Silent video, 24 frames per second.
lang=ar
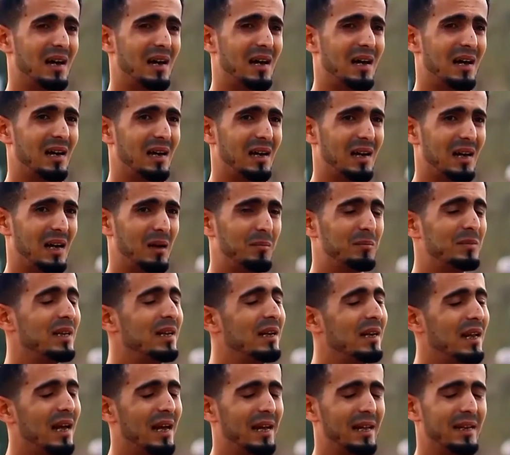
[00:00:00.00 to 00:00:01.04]
آه، الحمد
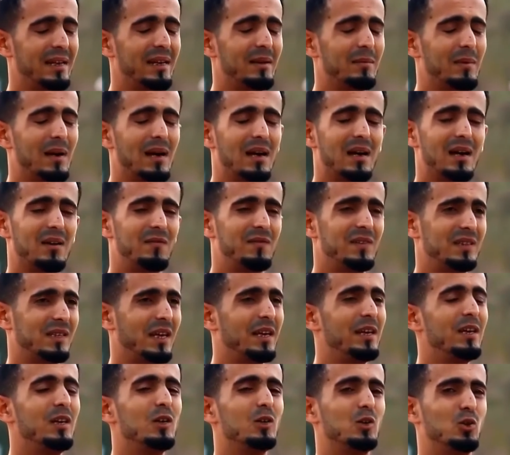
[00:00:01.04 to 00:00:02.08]
لله يعني ما فيش
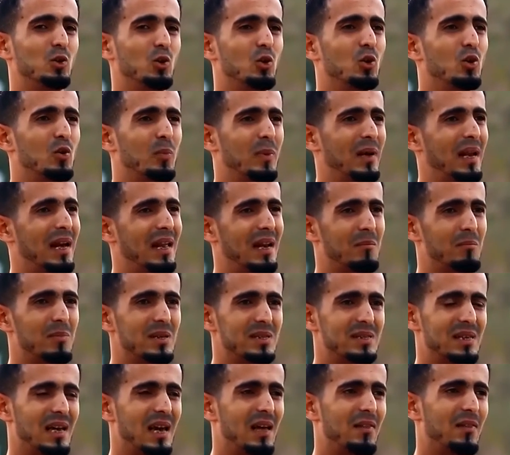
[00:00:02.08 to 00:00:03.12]
اي شعور بالالم
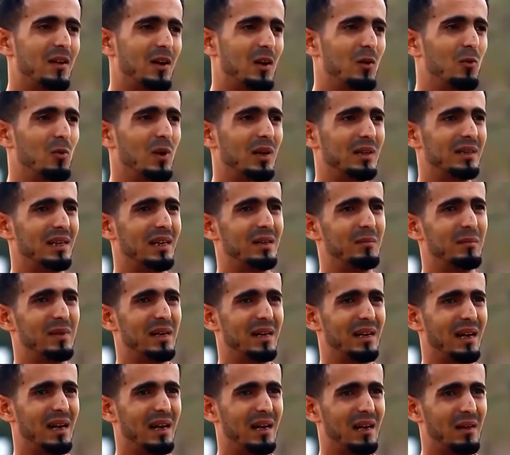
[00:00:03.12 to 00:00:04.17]
بس هذاك الوقت يعني
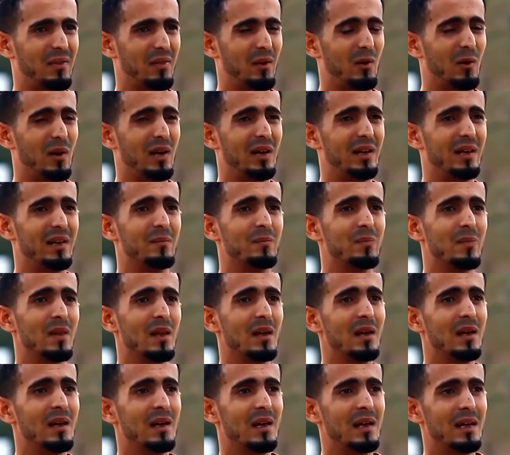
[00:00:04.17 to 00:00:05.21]
يمكن ثواني
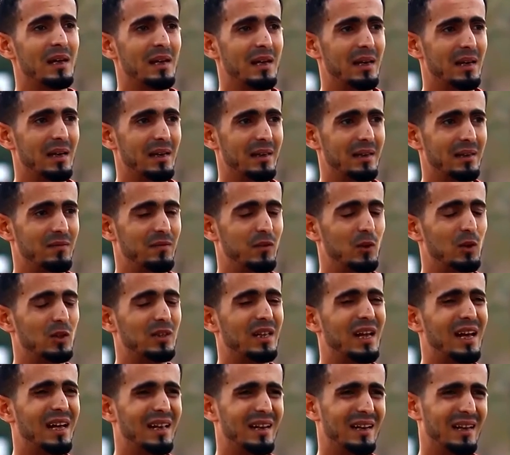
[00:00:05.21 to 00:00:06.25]

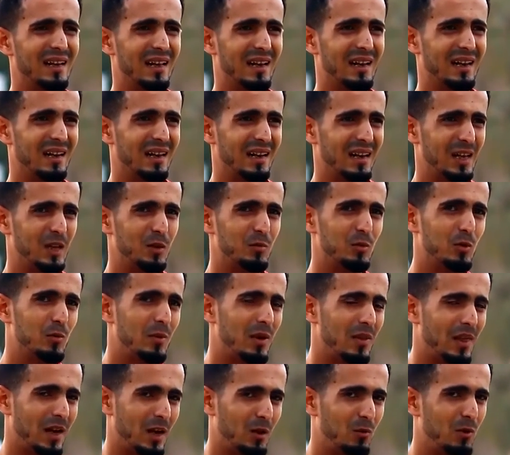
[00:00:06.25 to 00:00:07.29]
فقدان الغيبوبه
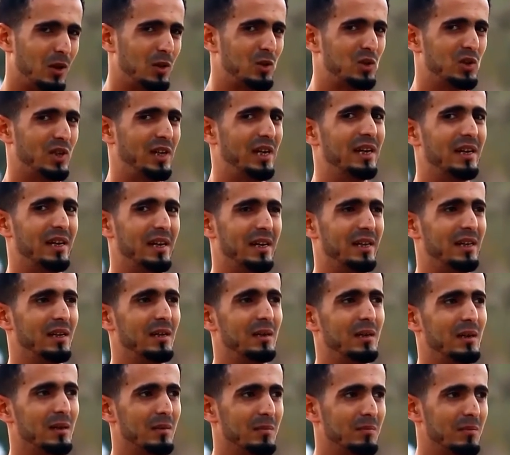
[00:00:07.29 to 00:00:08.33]
ذاك الوقت صحينا
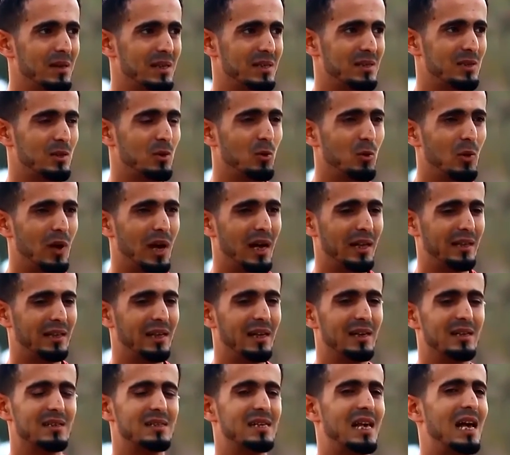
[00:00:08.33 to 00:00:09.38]
يعني بس كل واحد
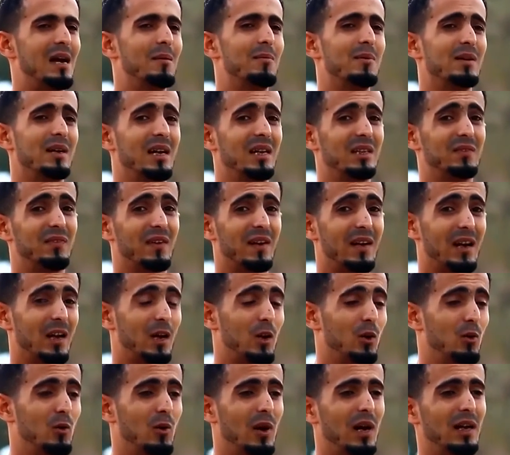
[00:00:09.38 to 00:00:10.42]
كان اصحابنا يتفرج
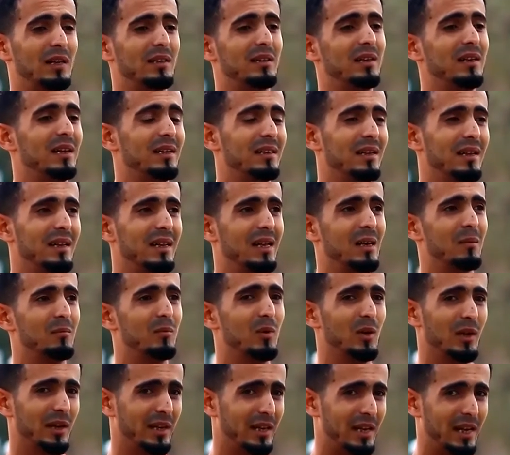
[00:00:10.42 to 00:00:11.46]
كل واحد الليد اللي
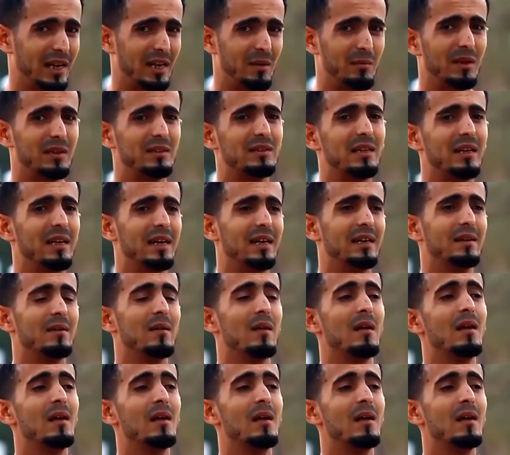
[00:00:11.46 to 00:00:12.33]
جنبه يعني كنا مقدلين